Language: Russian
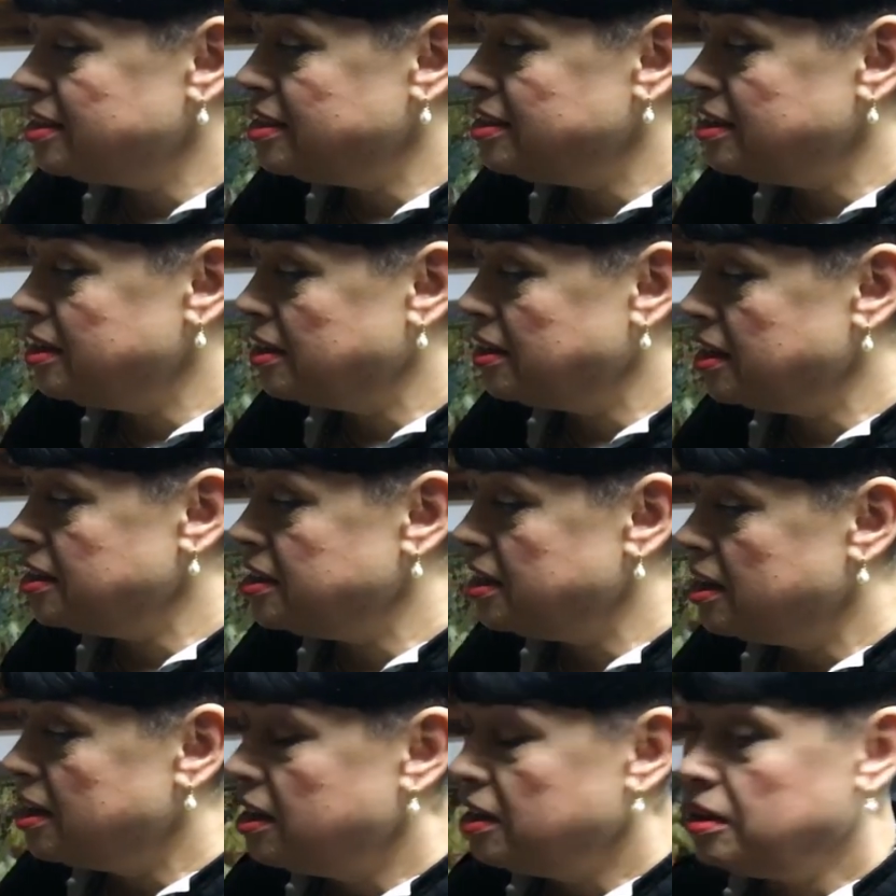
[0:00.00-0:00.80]
сделать
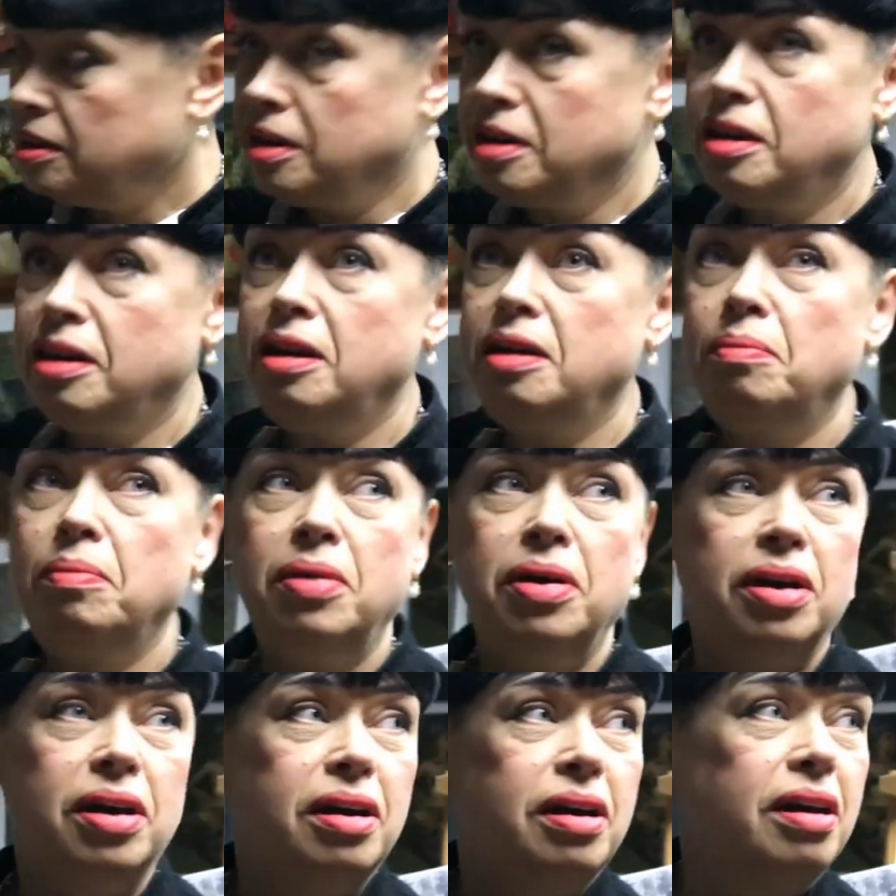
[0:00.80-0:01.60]
таким,
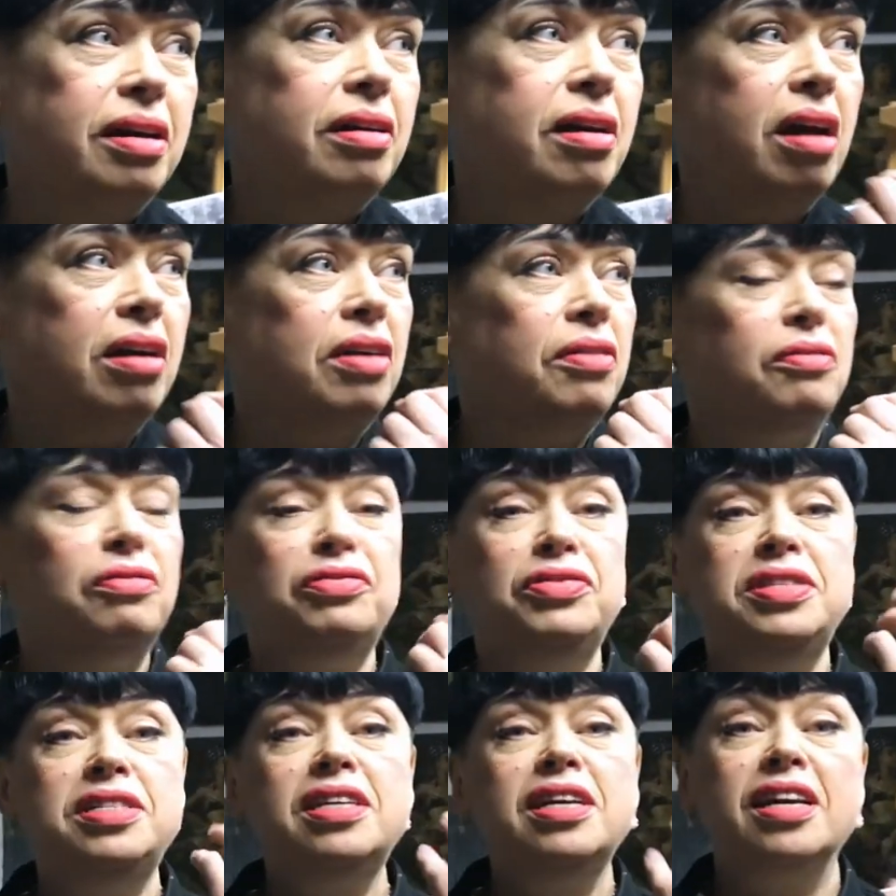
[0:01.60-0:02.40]
как
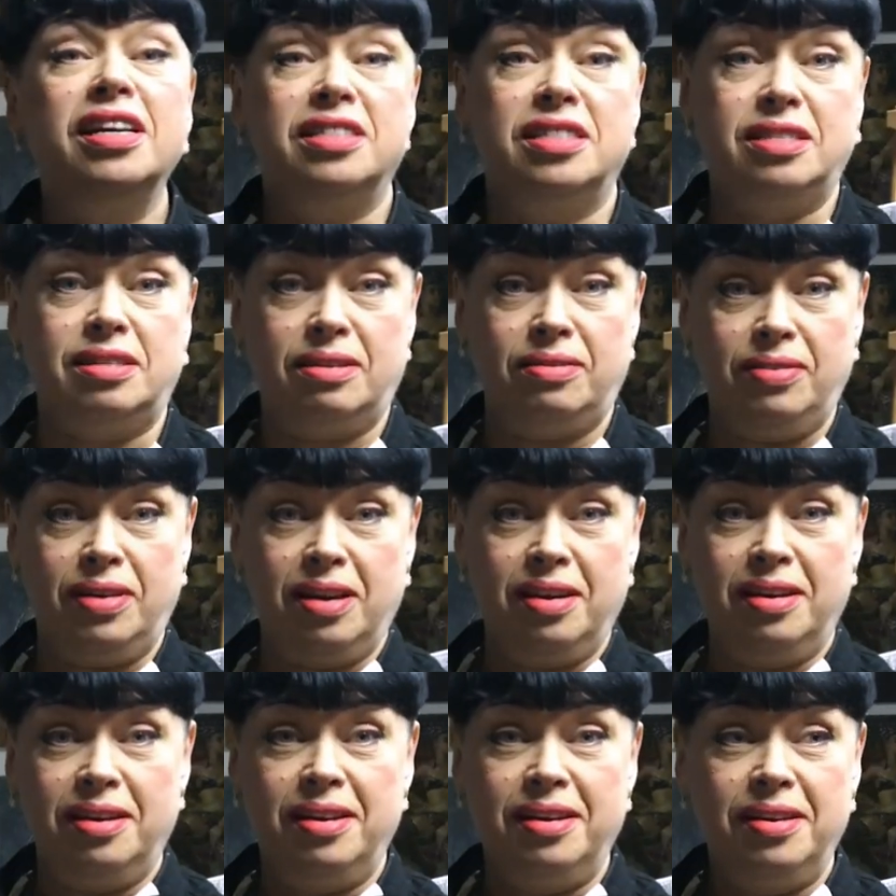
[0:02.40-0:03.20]
в детстве.
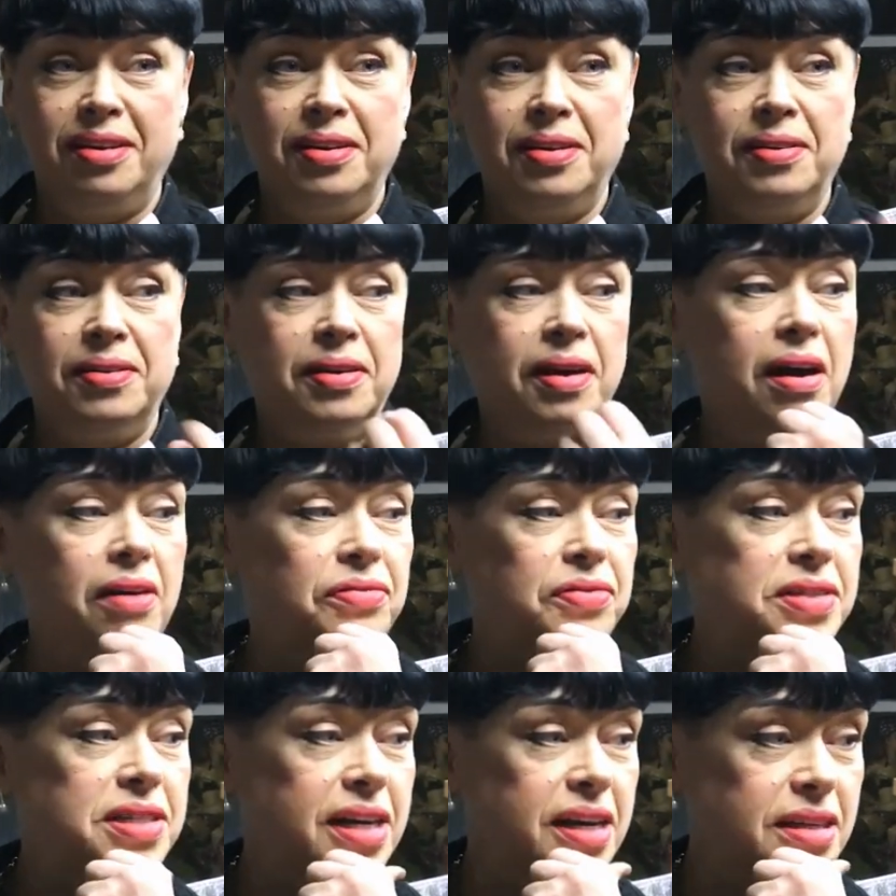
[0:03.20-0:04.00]
А
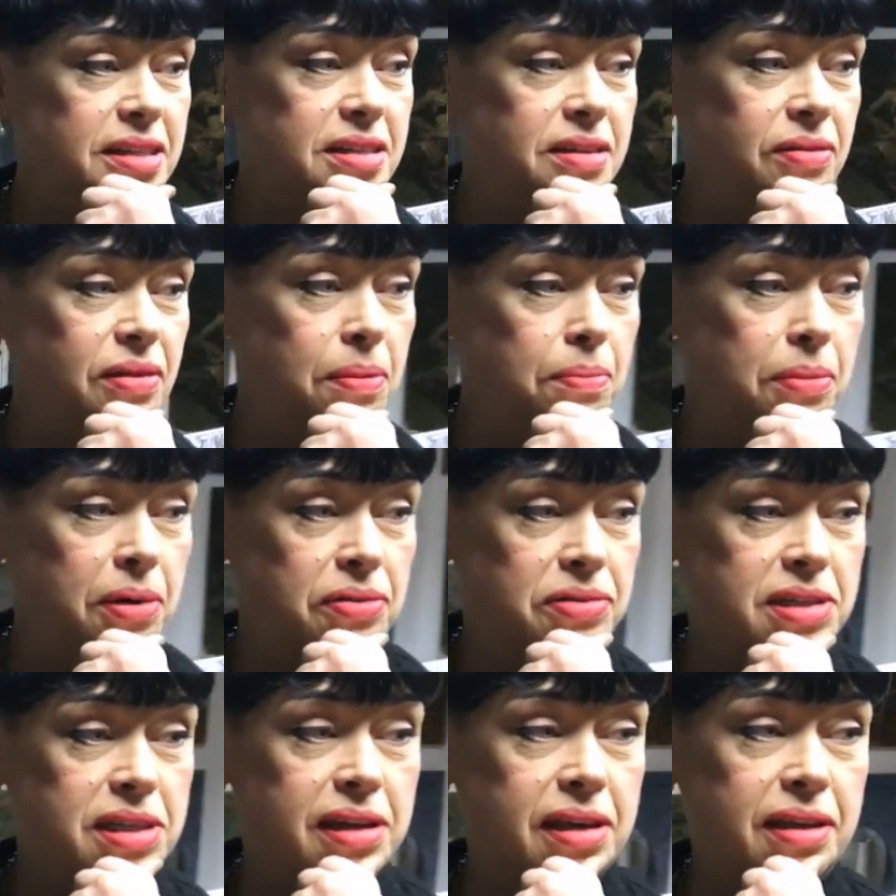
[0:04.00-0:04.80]
в детстве мы
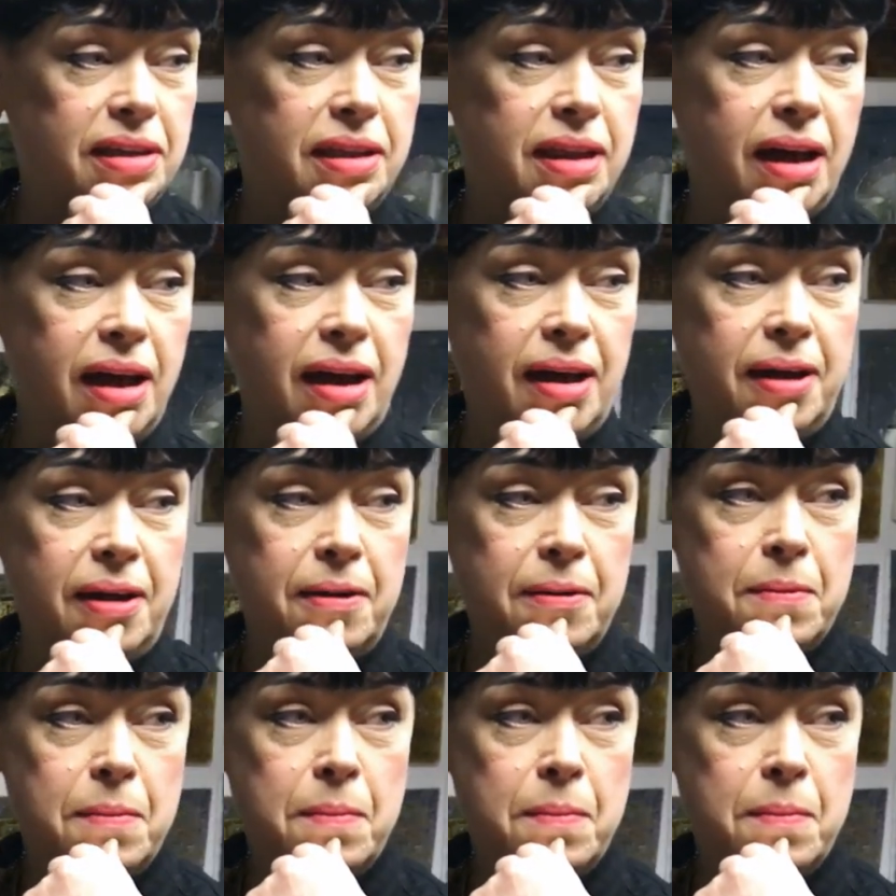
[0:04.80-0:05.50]
всегда